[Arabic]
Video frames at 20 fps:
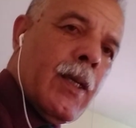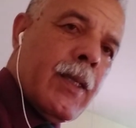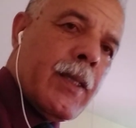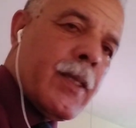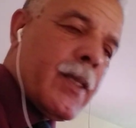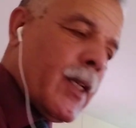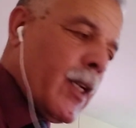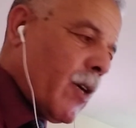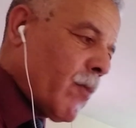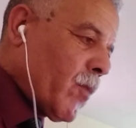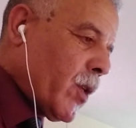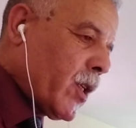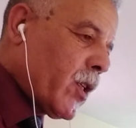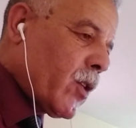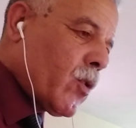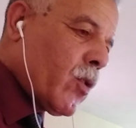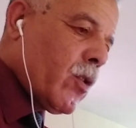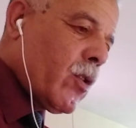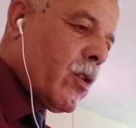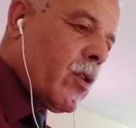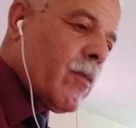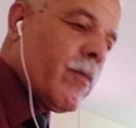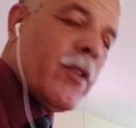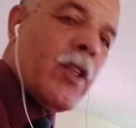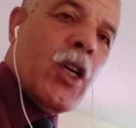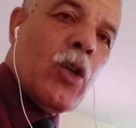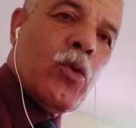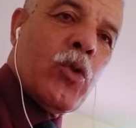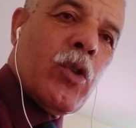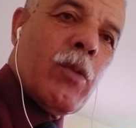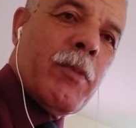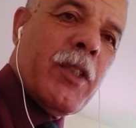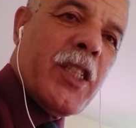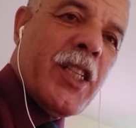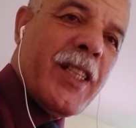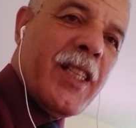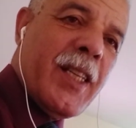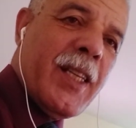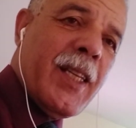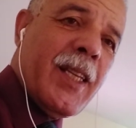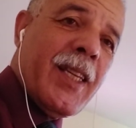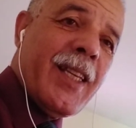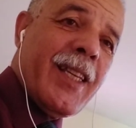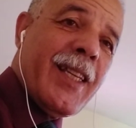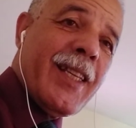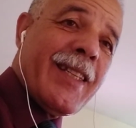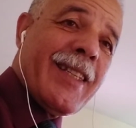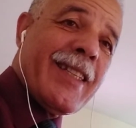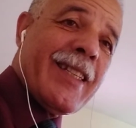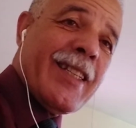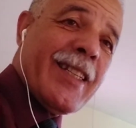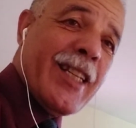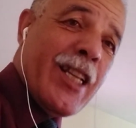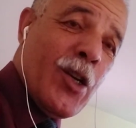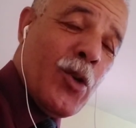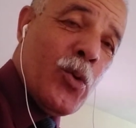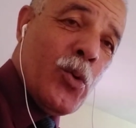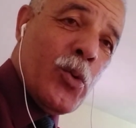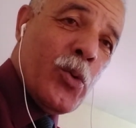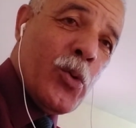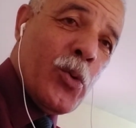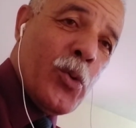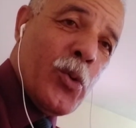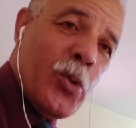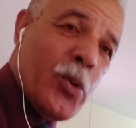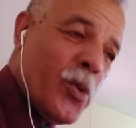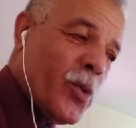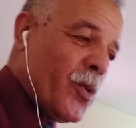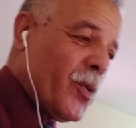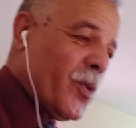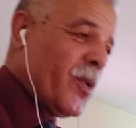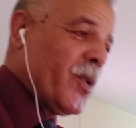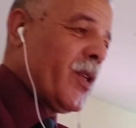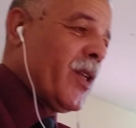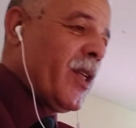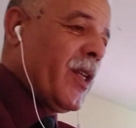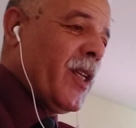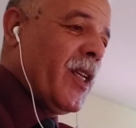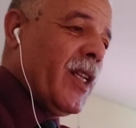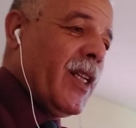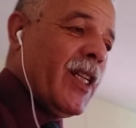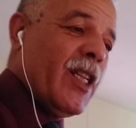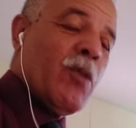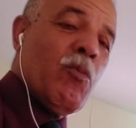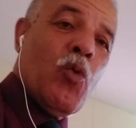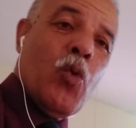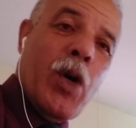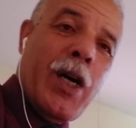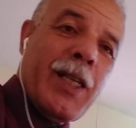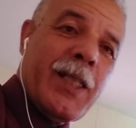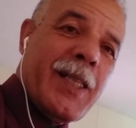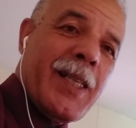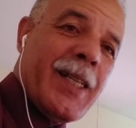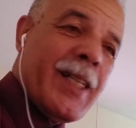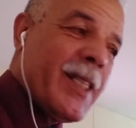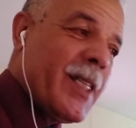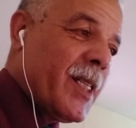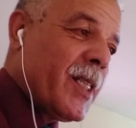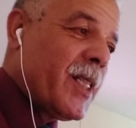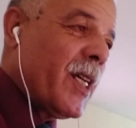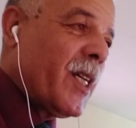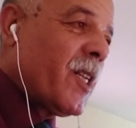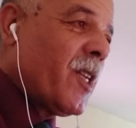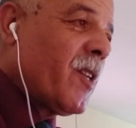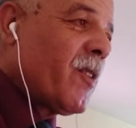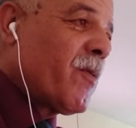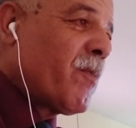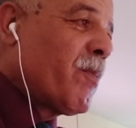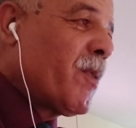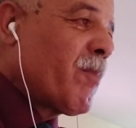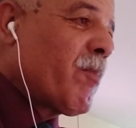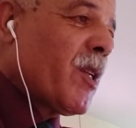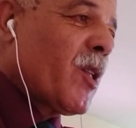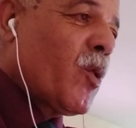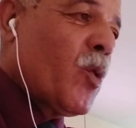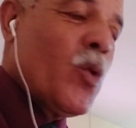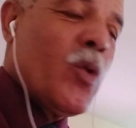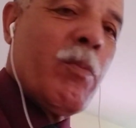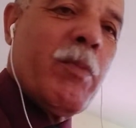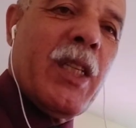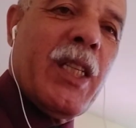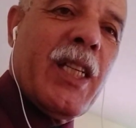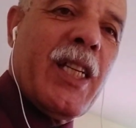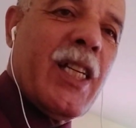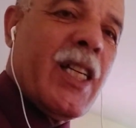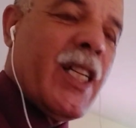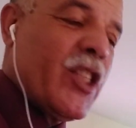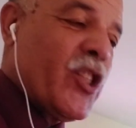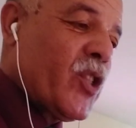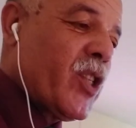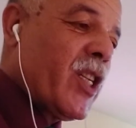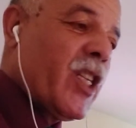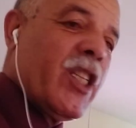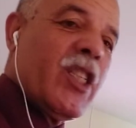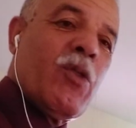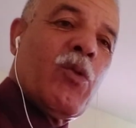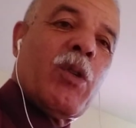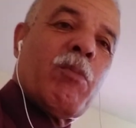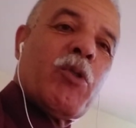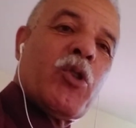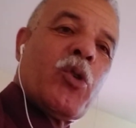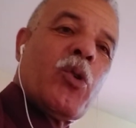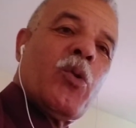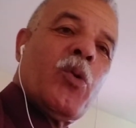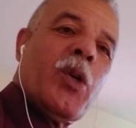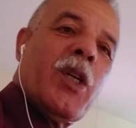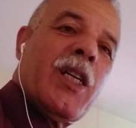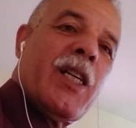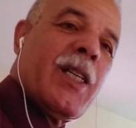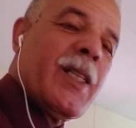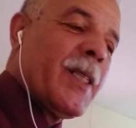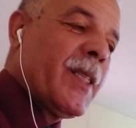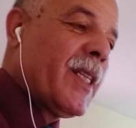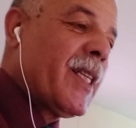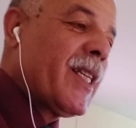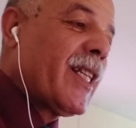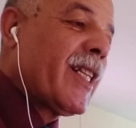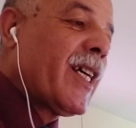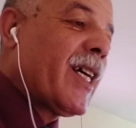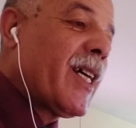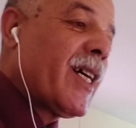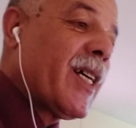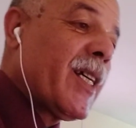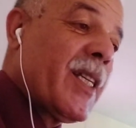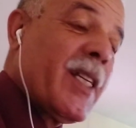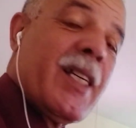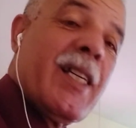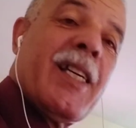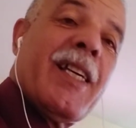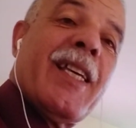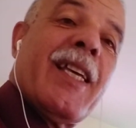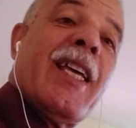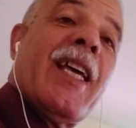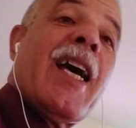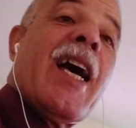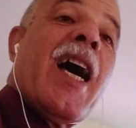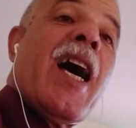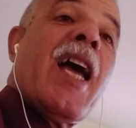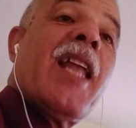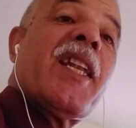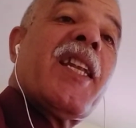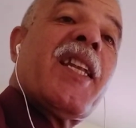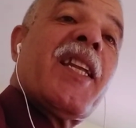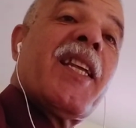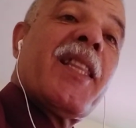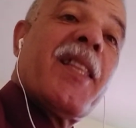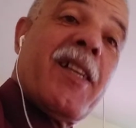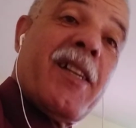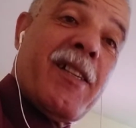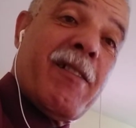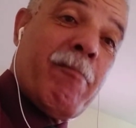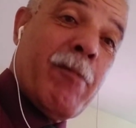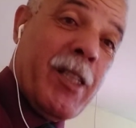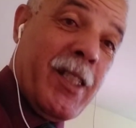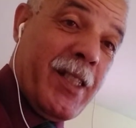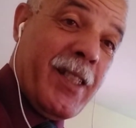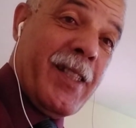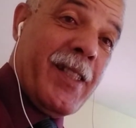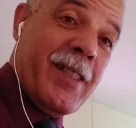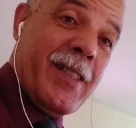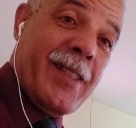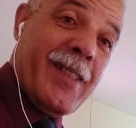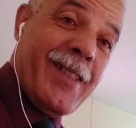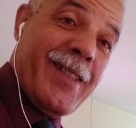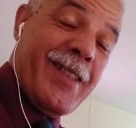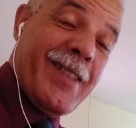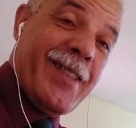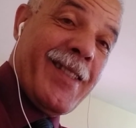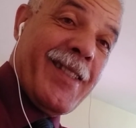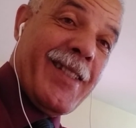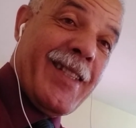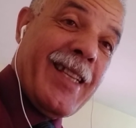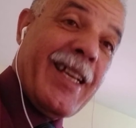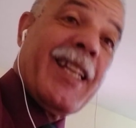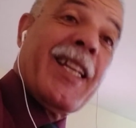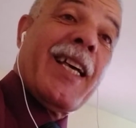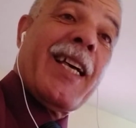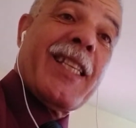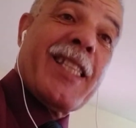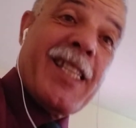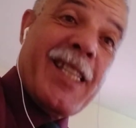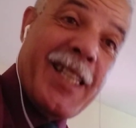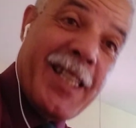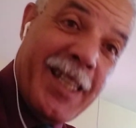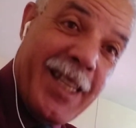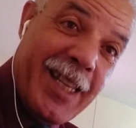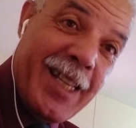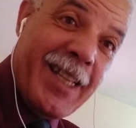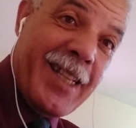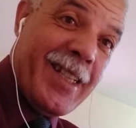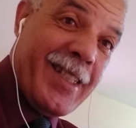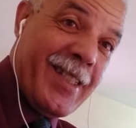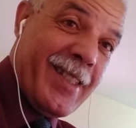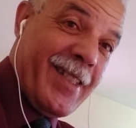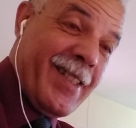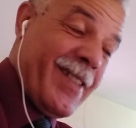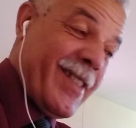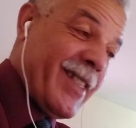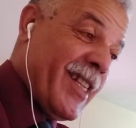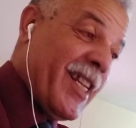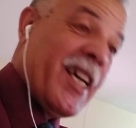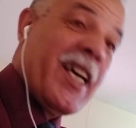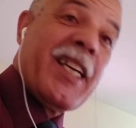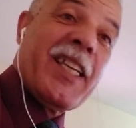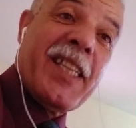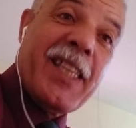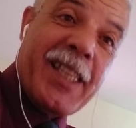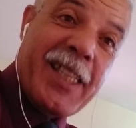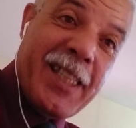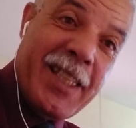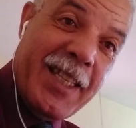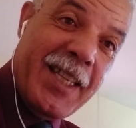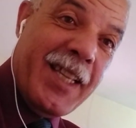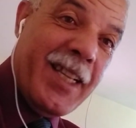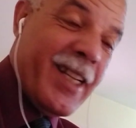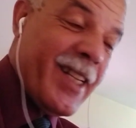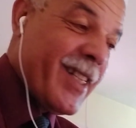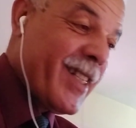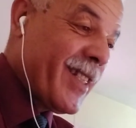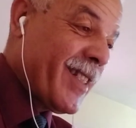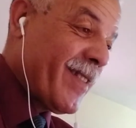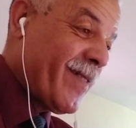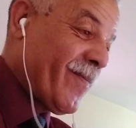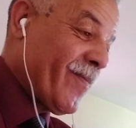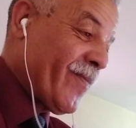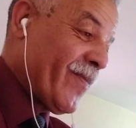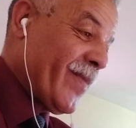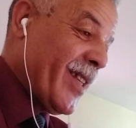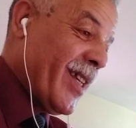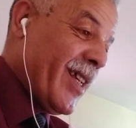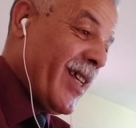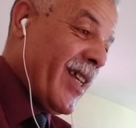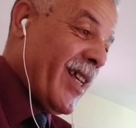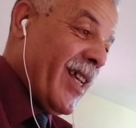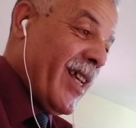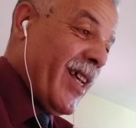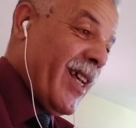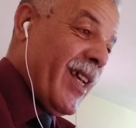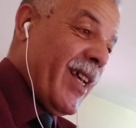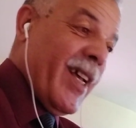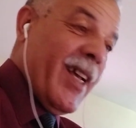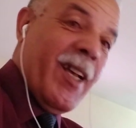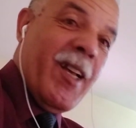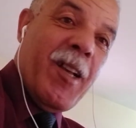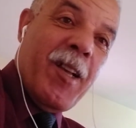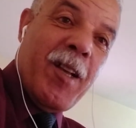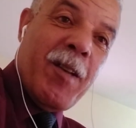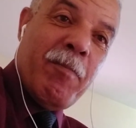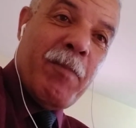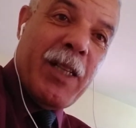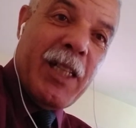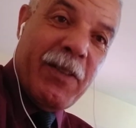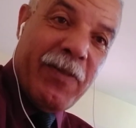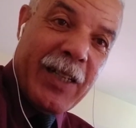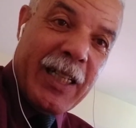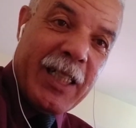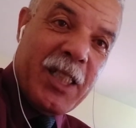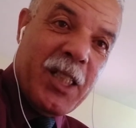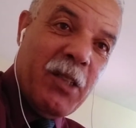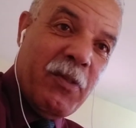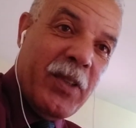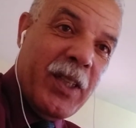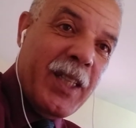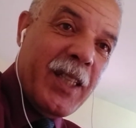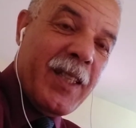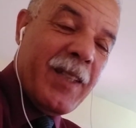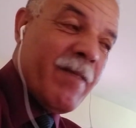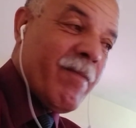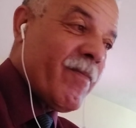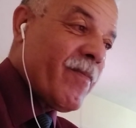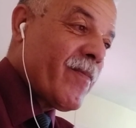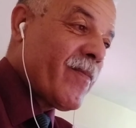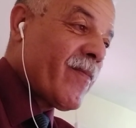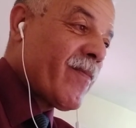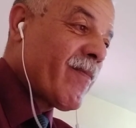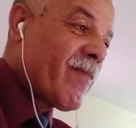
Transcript: السلام عليكم نعود من جديد نعود لمواصلة التعريف بالمظلومية الشرعية والمشروعة ديال ضحايا النظامين الأصليين الحقيقيين أما لفالسيفي فالسيفيي